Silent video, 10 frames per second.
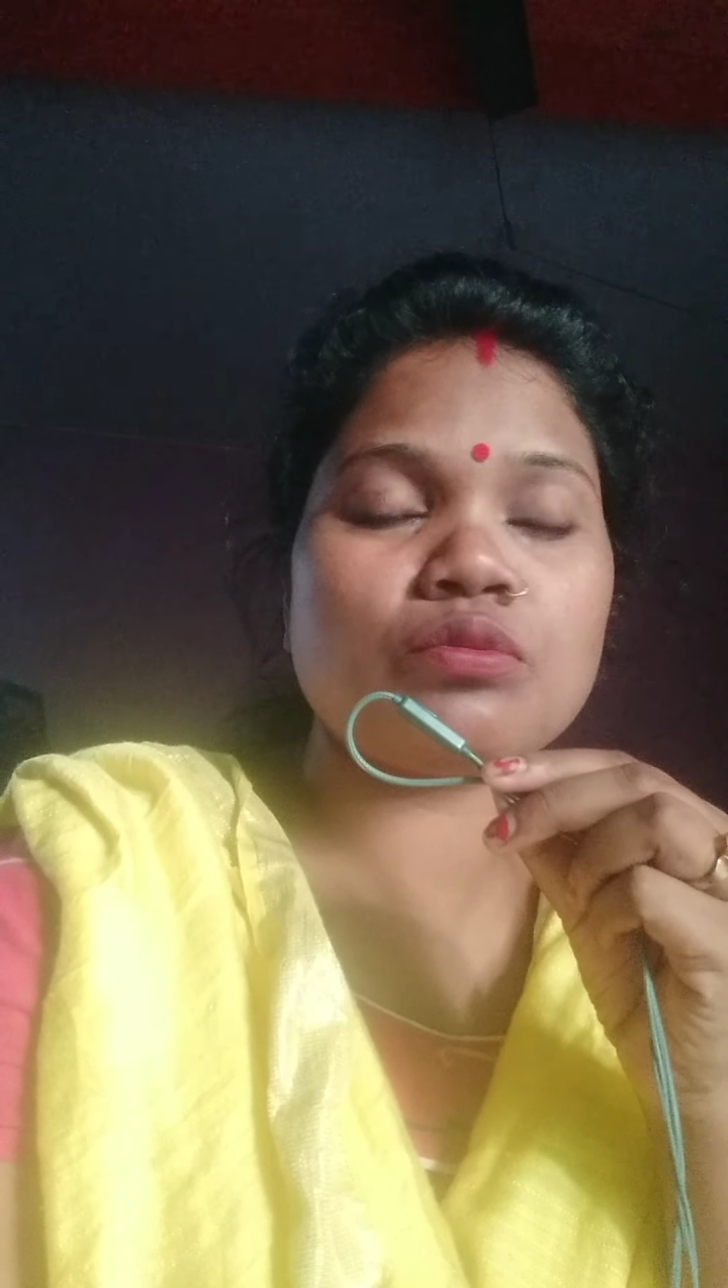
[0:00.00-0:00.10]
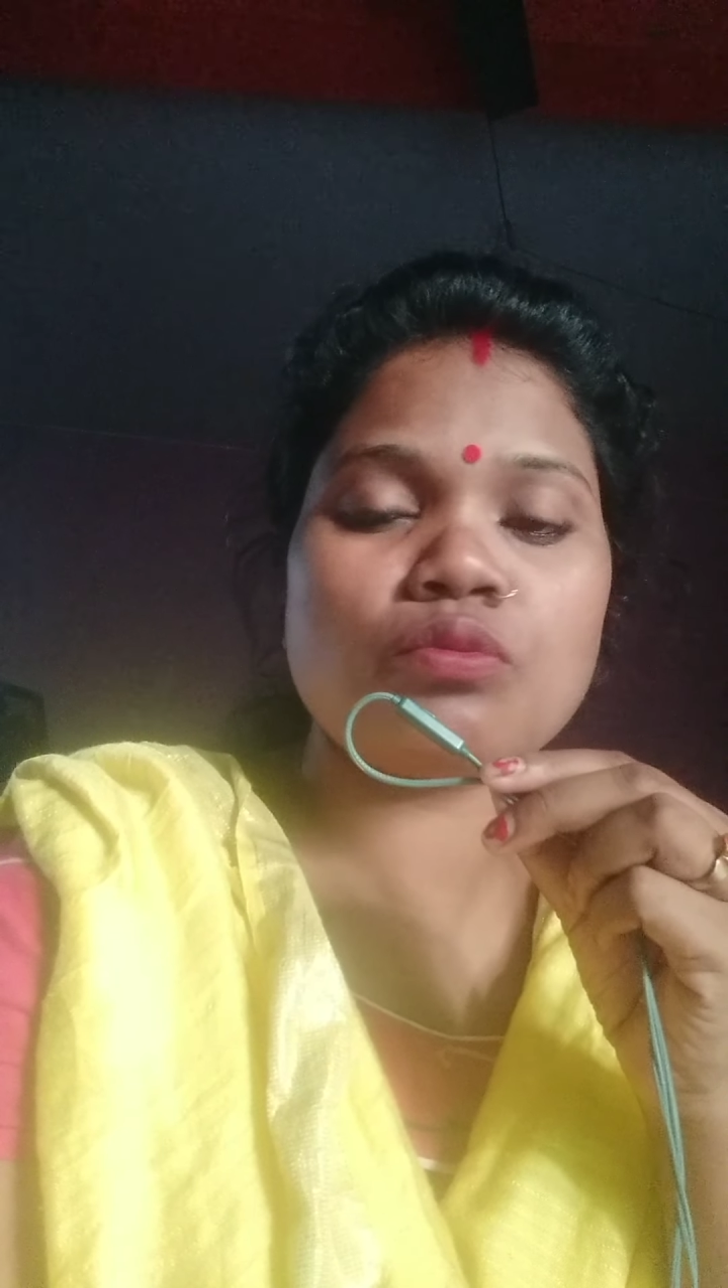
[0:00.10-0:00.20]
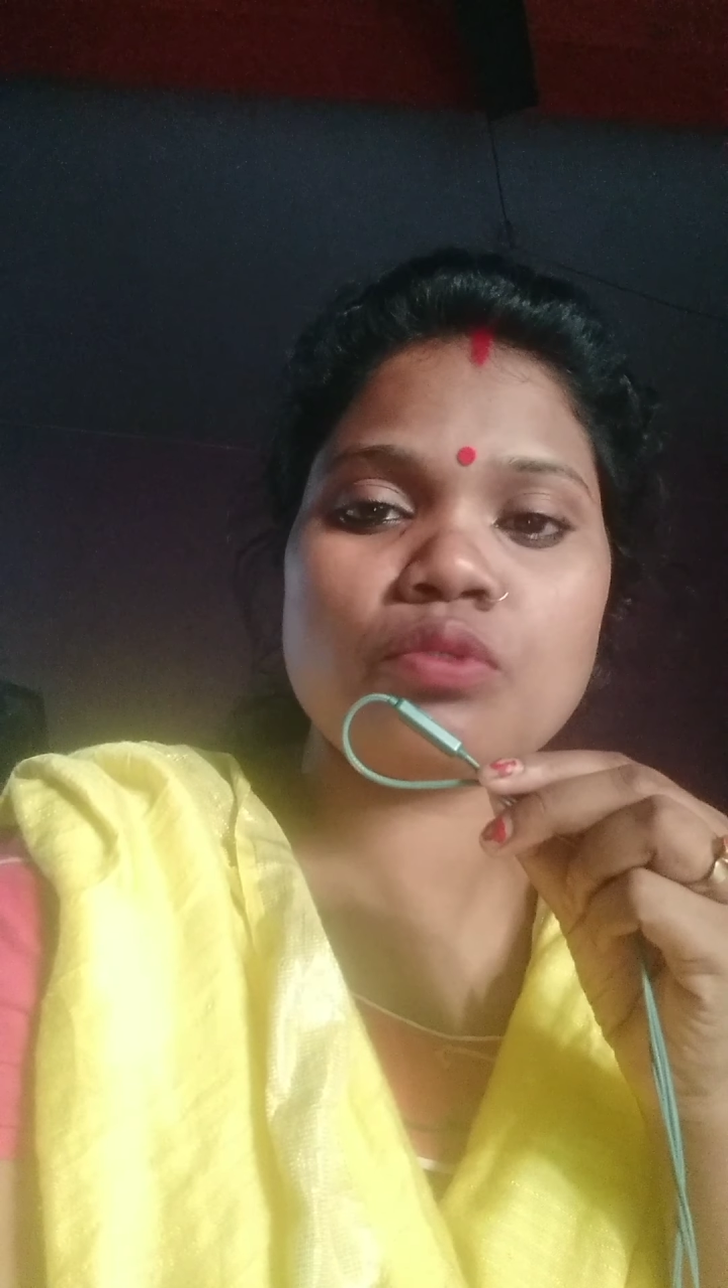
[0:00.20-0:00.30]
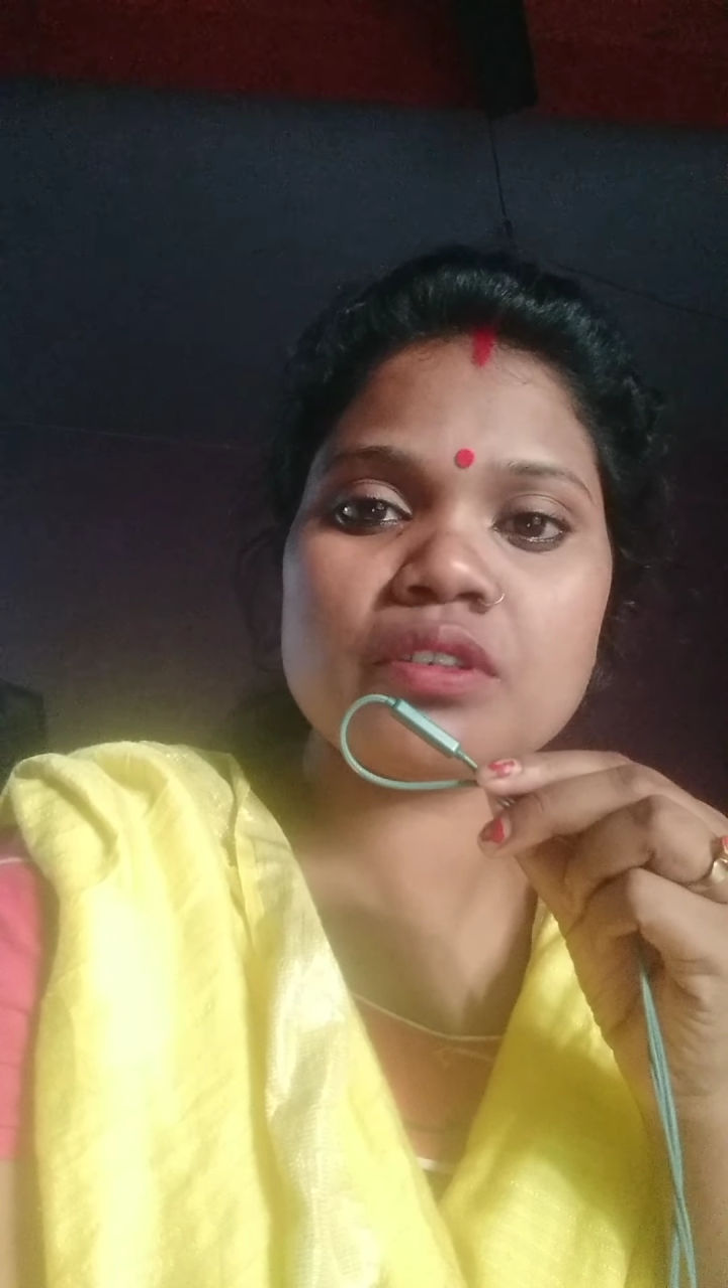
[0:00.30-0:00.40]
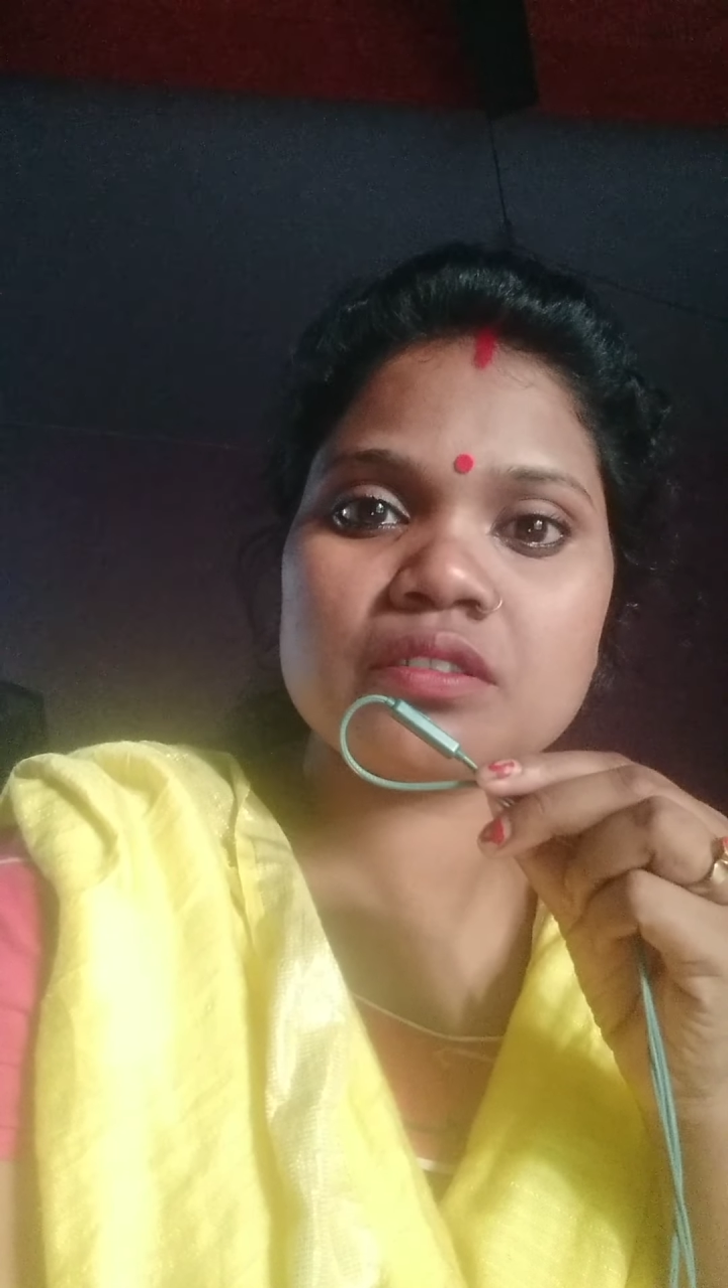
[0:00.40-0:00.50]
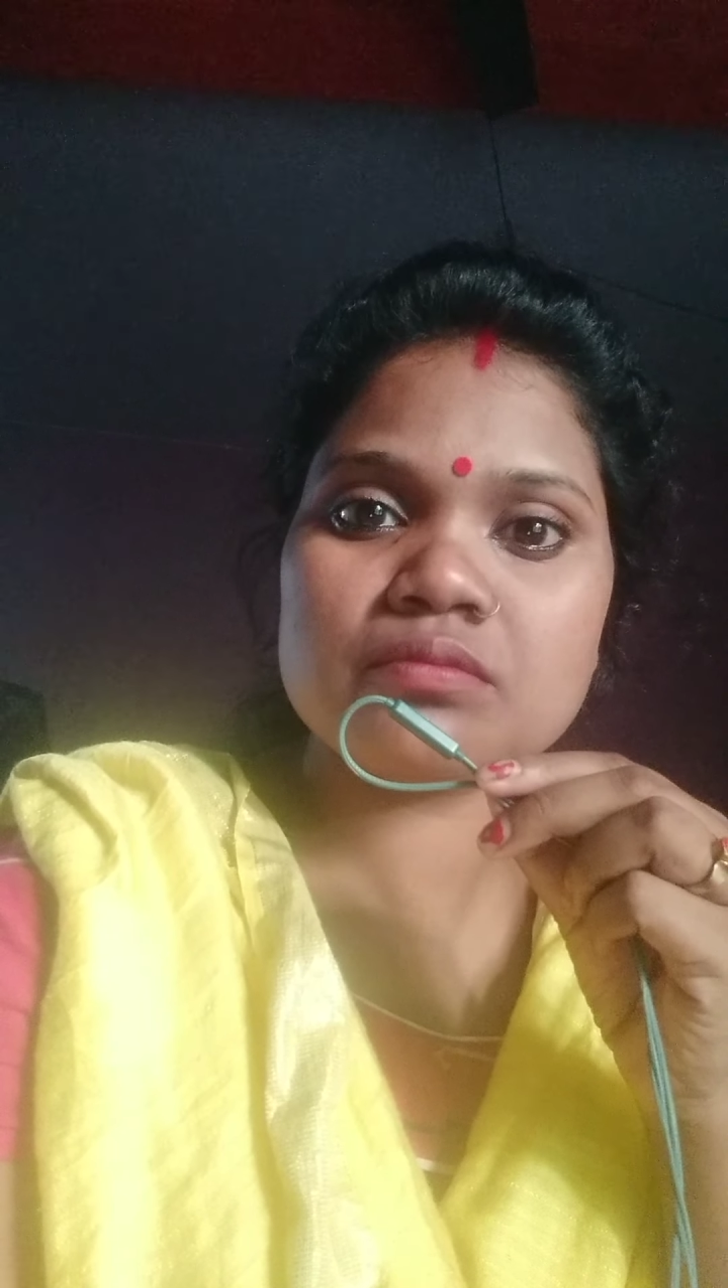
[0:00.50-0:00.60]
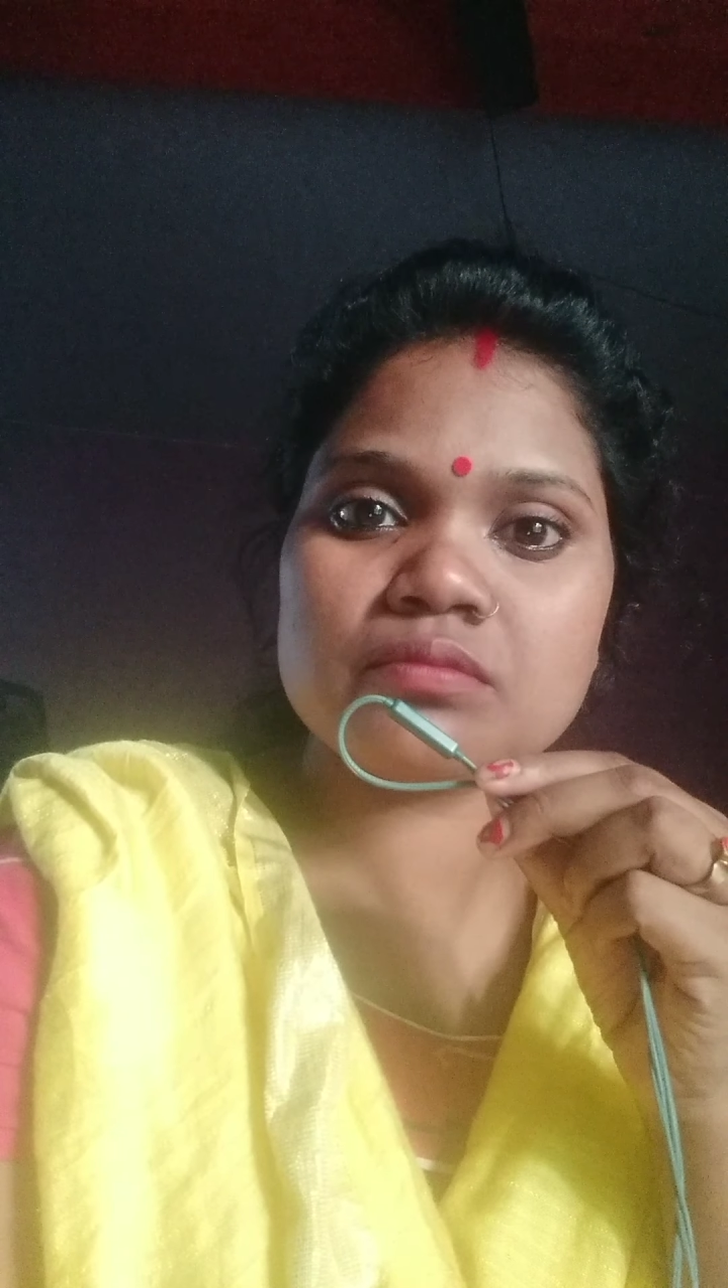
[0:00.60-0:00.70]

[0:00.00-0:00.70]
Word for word: कोई